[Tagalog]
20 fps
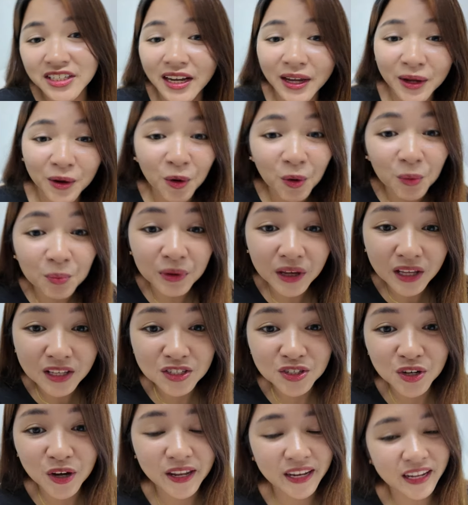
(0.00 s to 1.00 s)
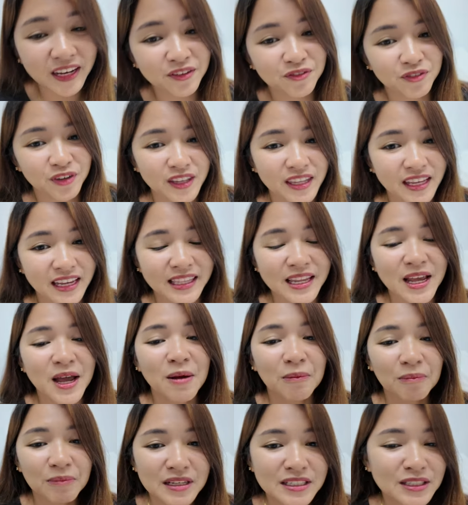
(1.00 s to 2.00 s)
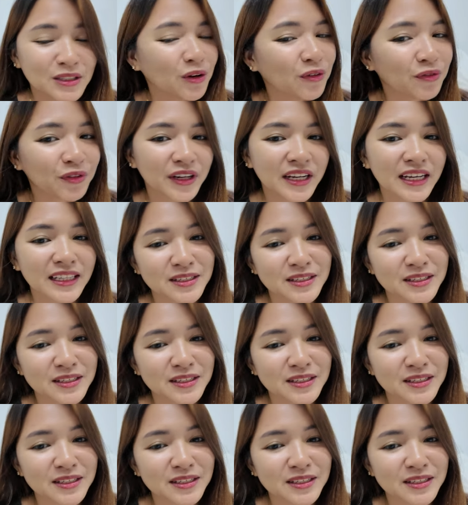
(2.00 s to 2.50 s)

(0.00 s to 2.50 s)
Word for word: I hope you enjoyed and if you did, please don't forget